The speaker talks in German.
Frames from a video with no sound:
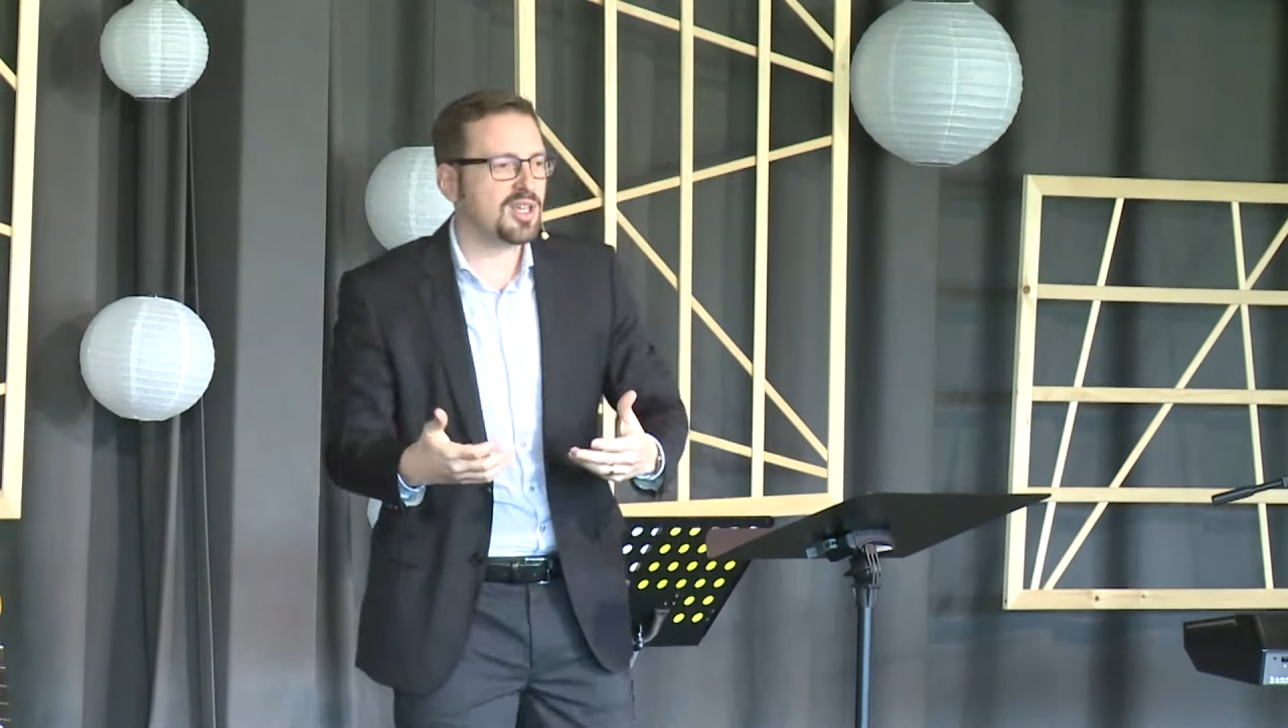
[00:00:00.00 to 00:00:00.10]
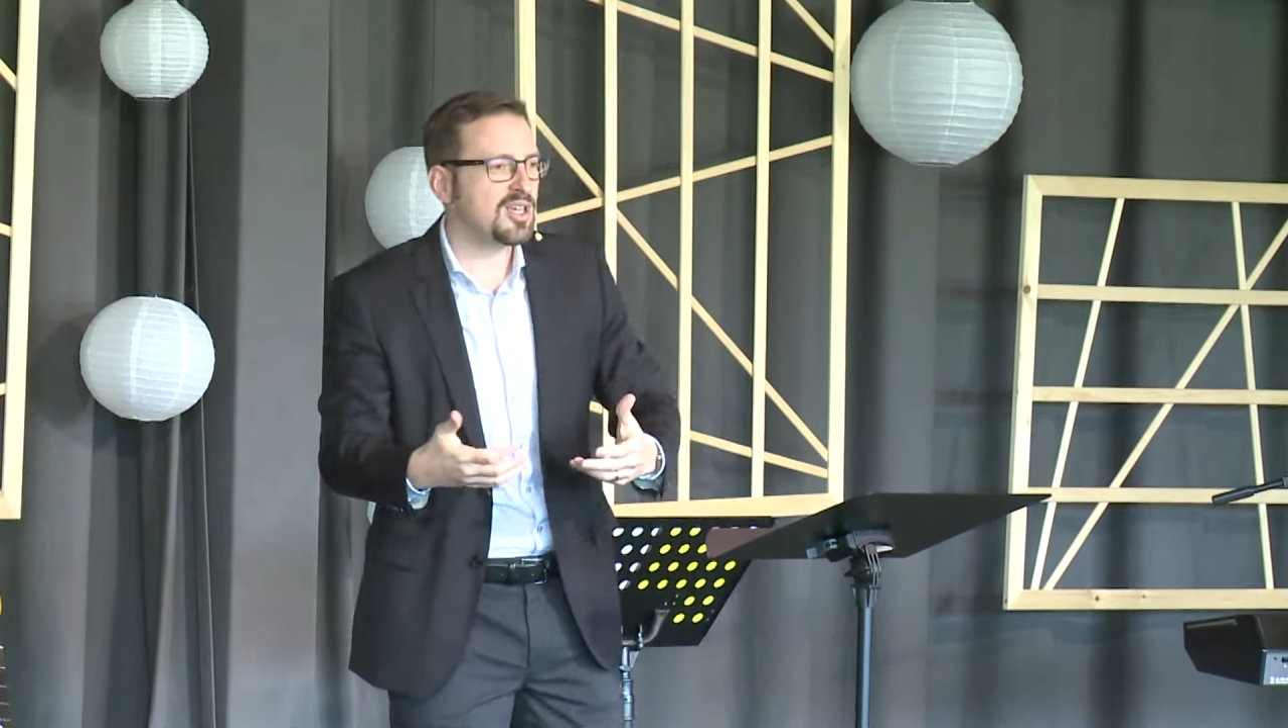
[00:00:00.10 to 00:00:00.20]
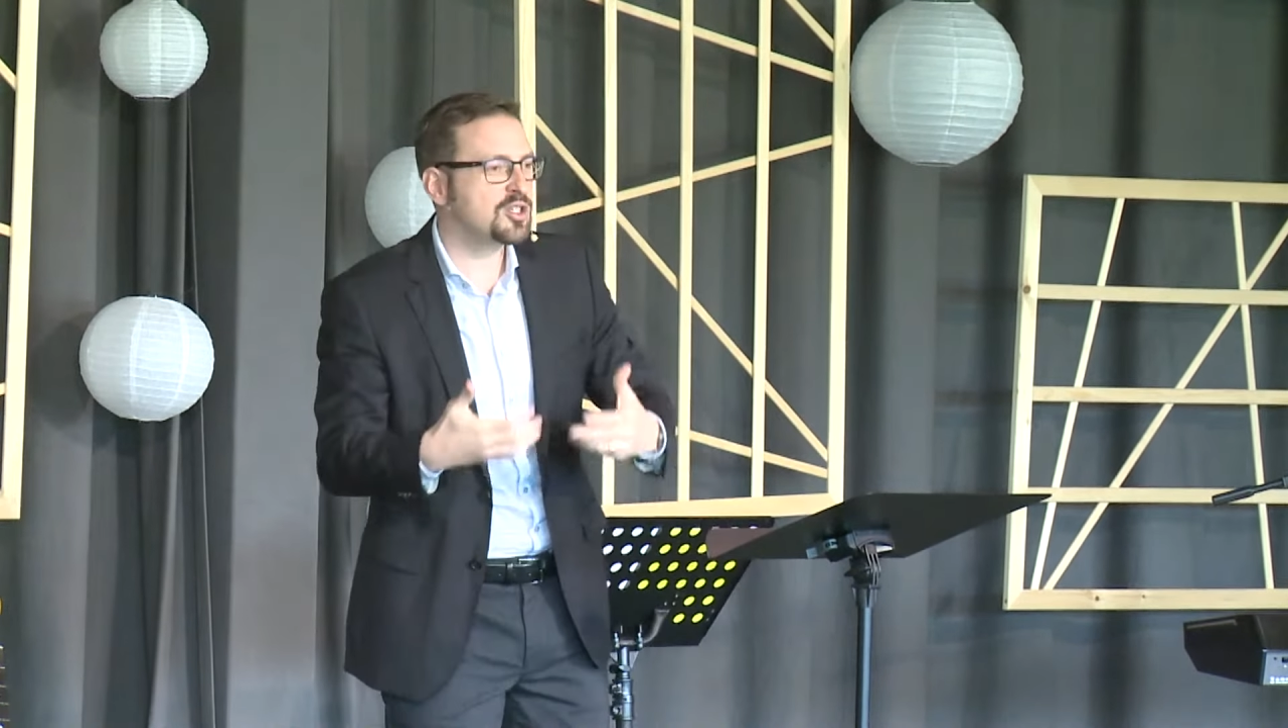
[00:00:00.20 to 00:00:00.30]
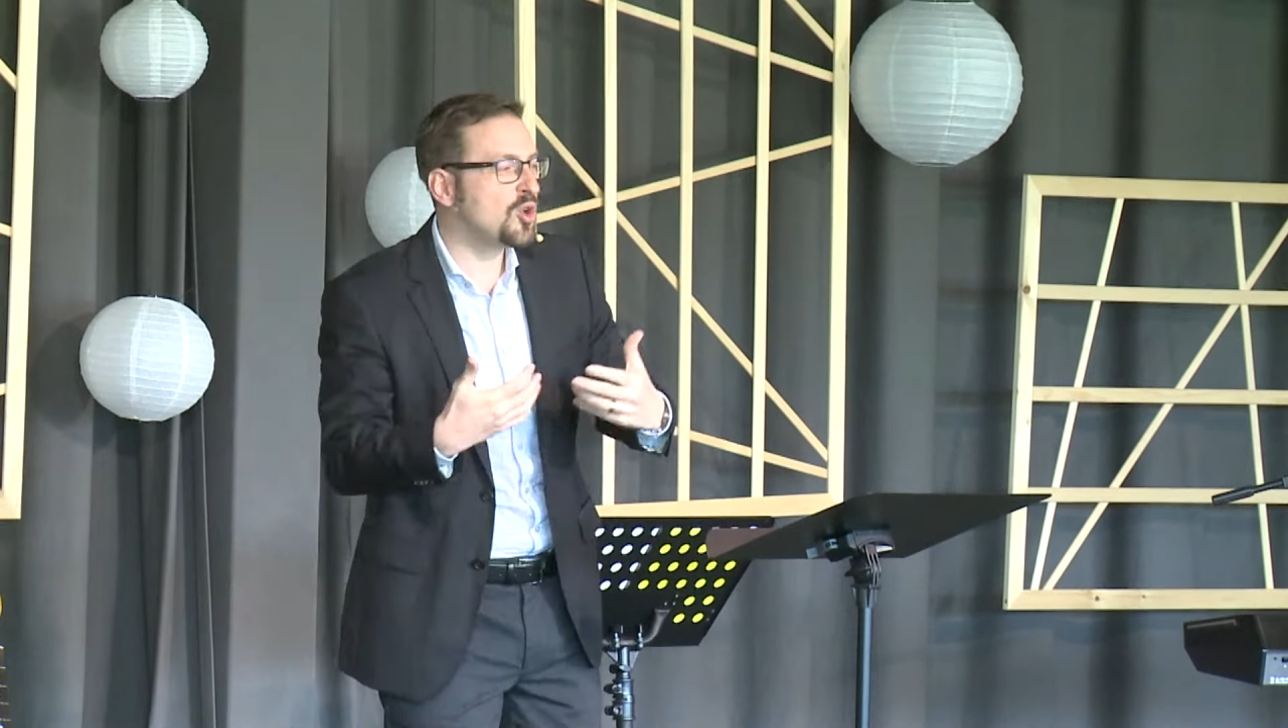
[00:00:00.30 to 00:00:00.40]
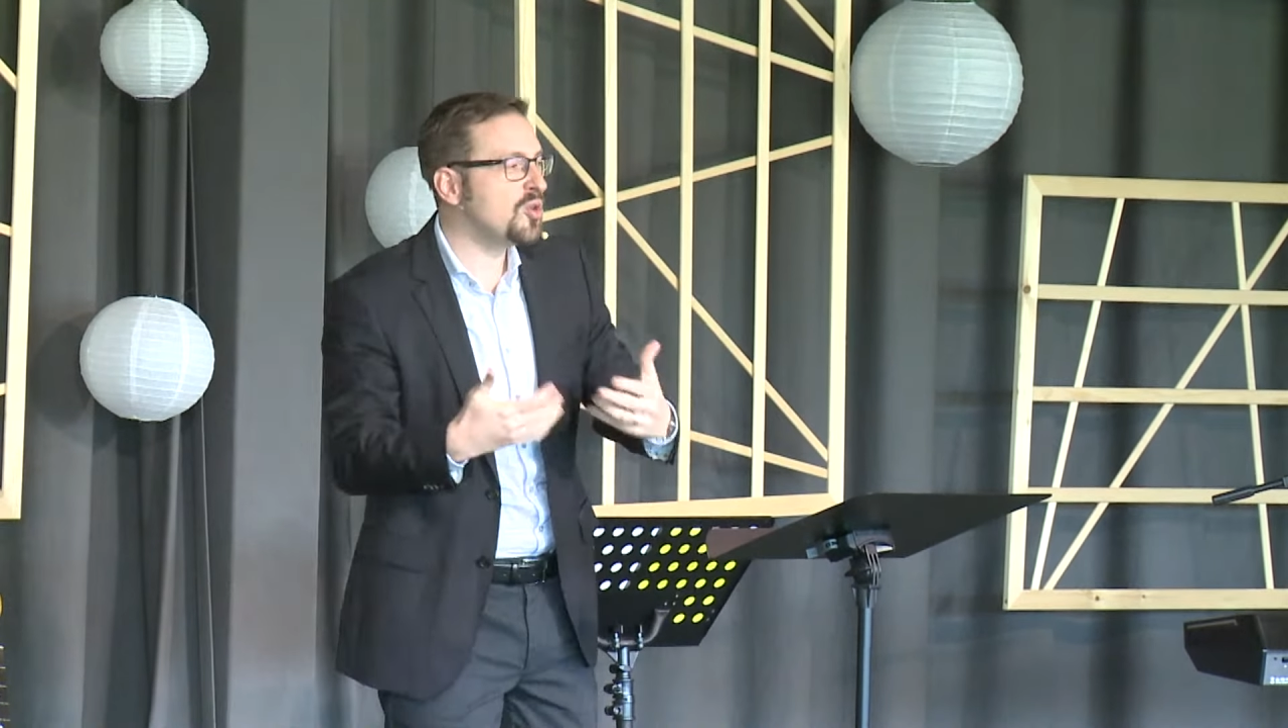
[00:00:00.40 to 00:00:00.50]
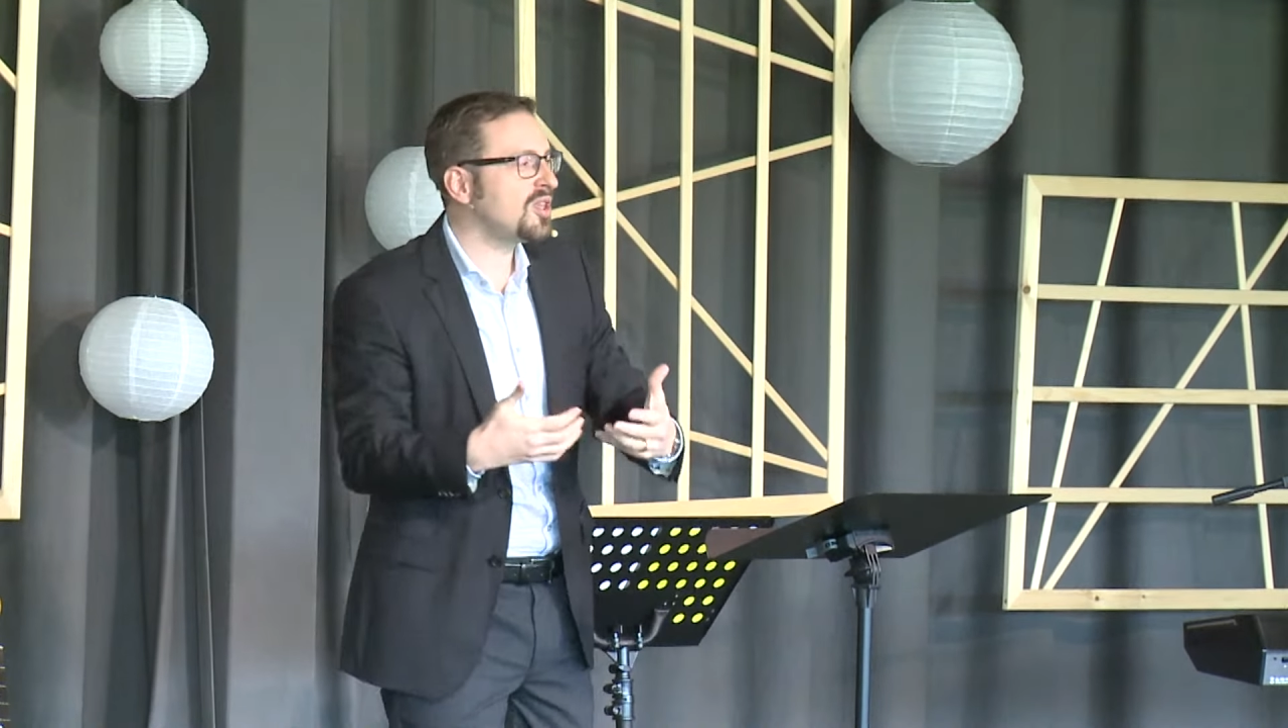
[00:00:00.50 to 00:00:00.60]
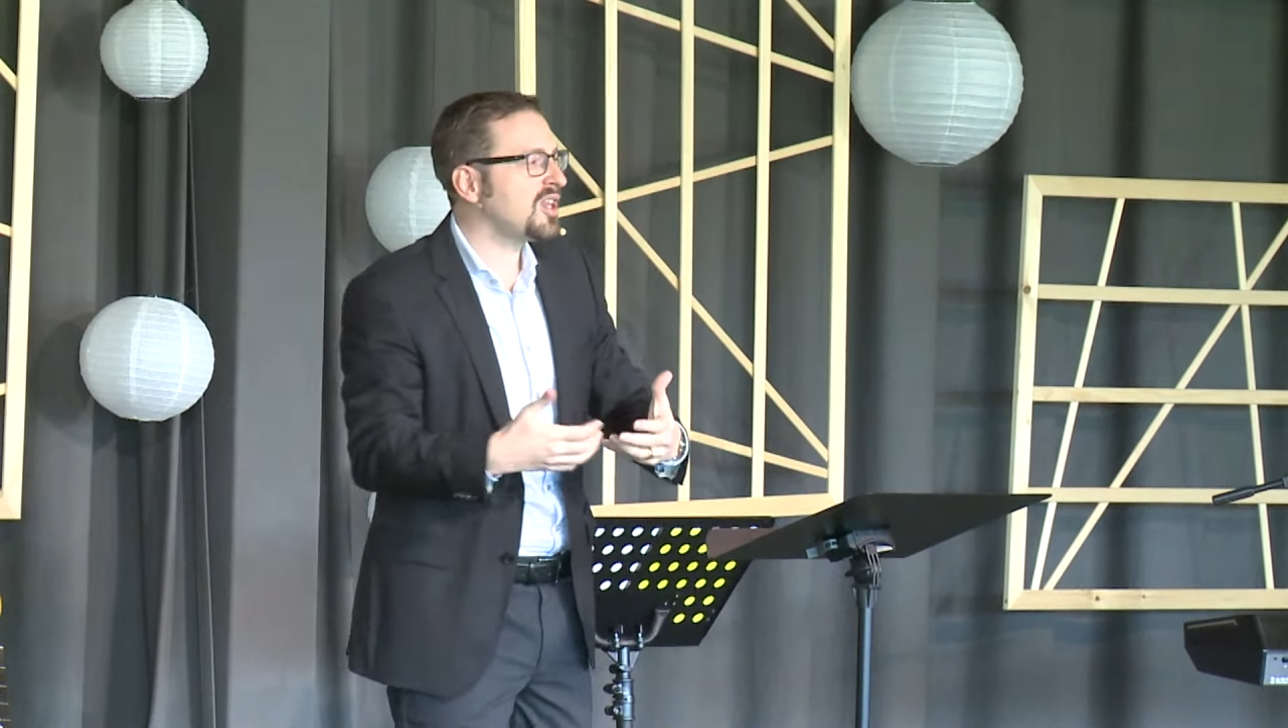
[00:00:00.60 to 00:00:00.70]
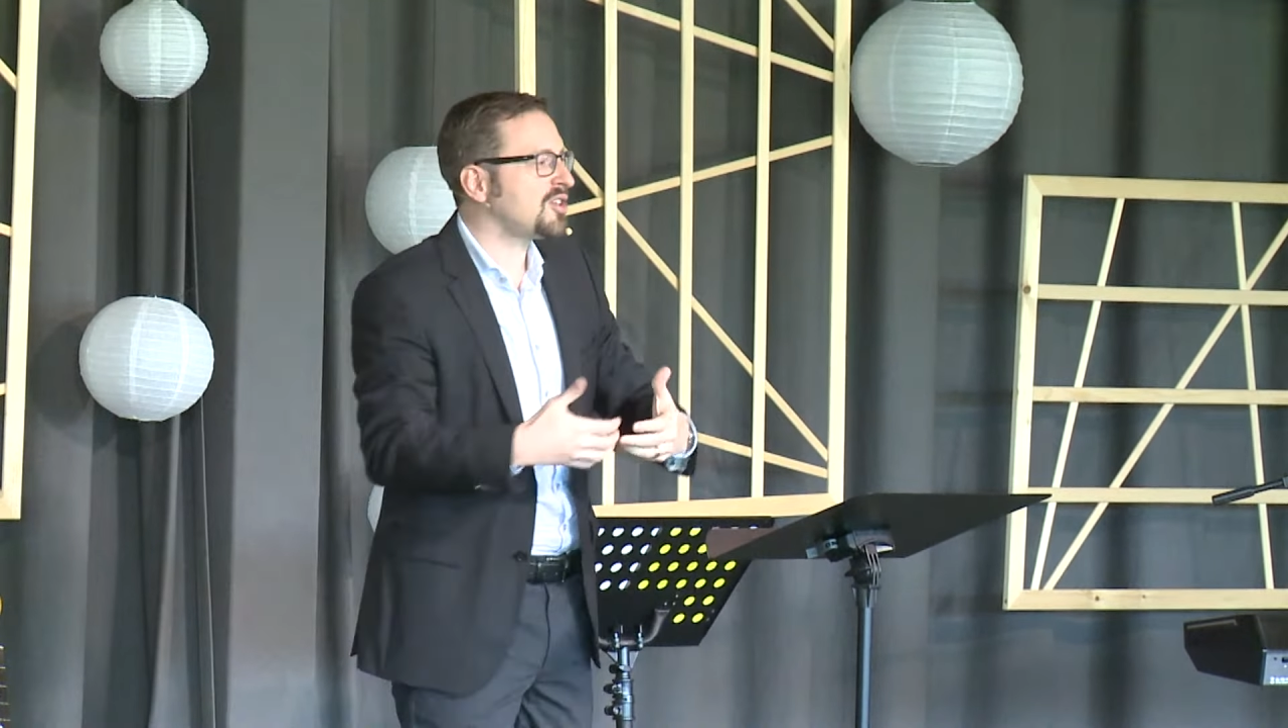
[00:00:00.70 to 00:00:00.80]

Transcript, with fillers: äh, Sünden,